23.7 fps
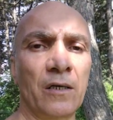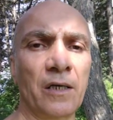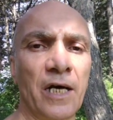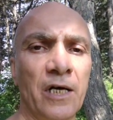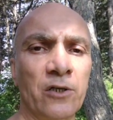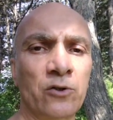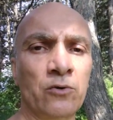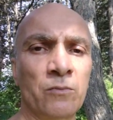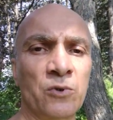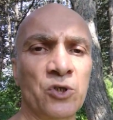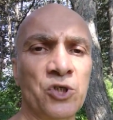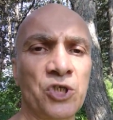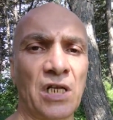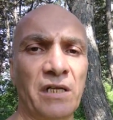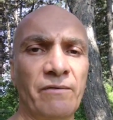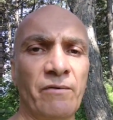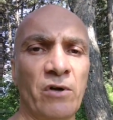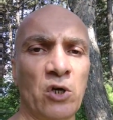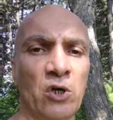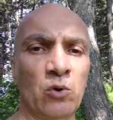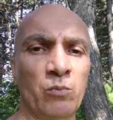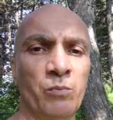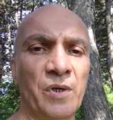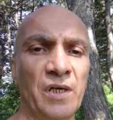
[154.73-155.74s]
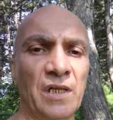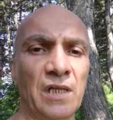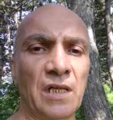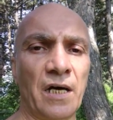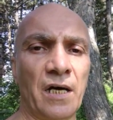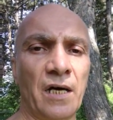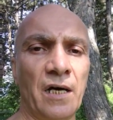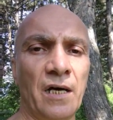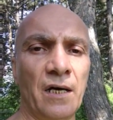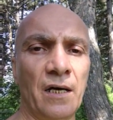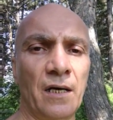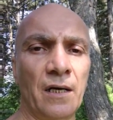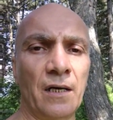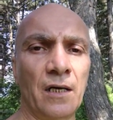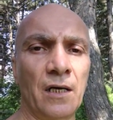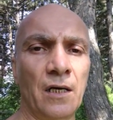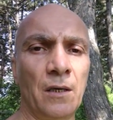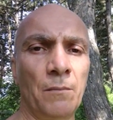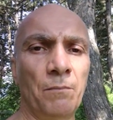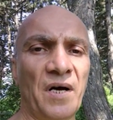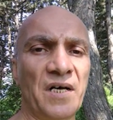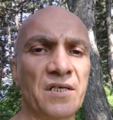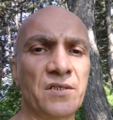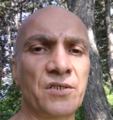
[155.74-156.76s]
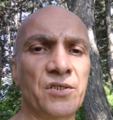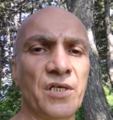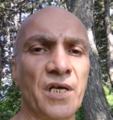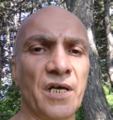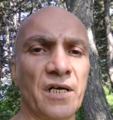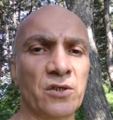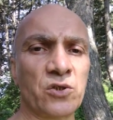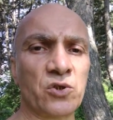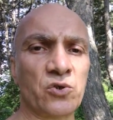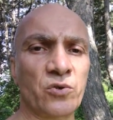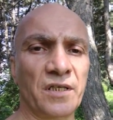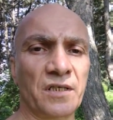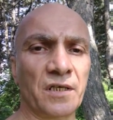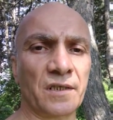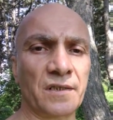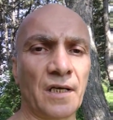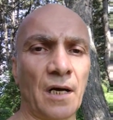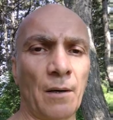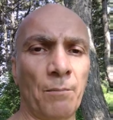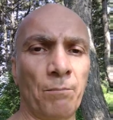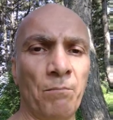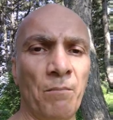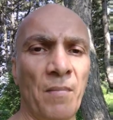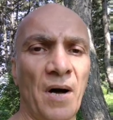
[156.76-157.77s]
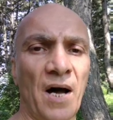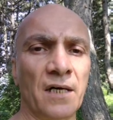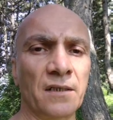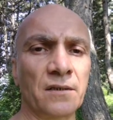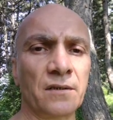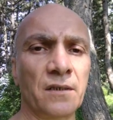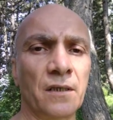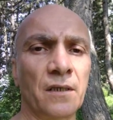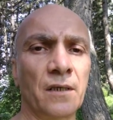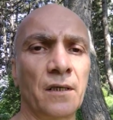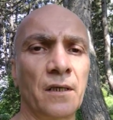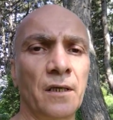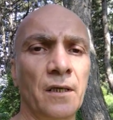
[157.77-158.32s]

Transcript: этому человеку было по сердцу этот обман,